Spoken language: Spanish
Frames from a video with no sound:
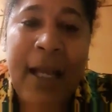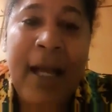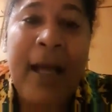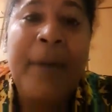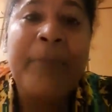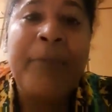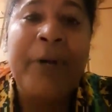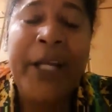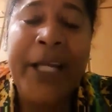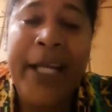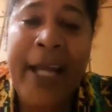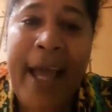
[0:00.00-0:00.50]

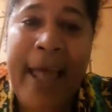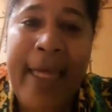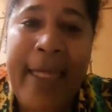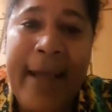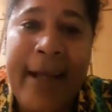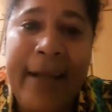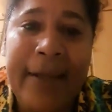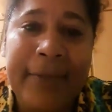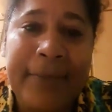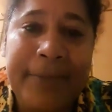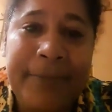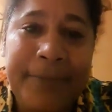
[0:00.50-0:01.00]
Pues
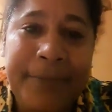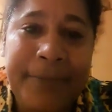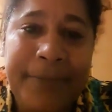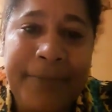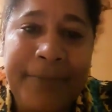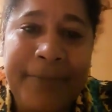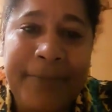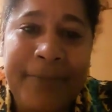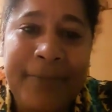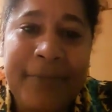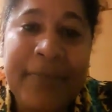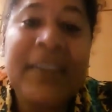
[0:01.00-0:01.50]
nada,
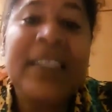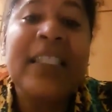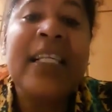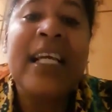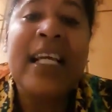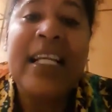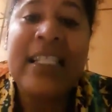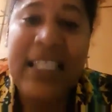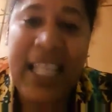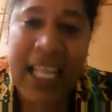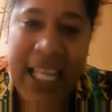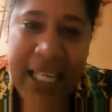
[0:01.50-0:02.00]

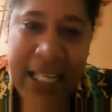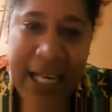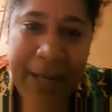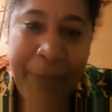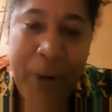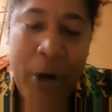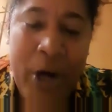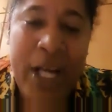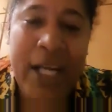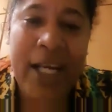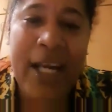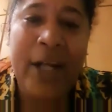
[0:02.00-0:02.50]

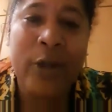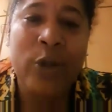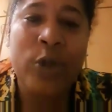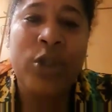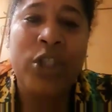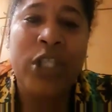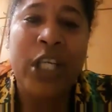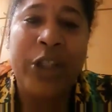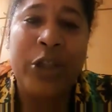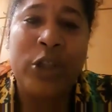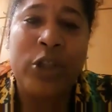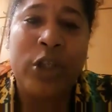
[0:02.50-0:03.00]
seguiremos en la
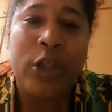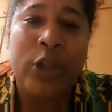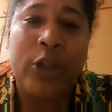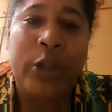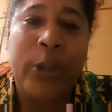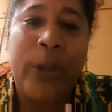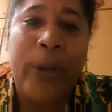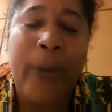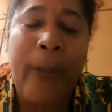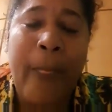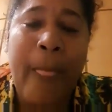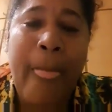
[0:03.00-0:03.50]
lucha
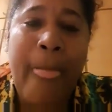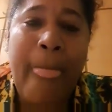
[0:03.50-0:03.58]
nosotros.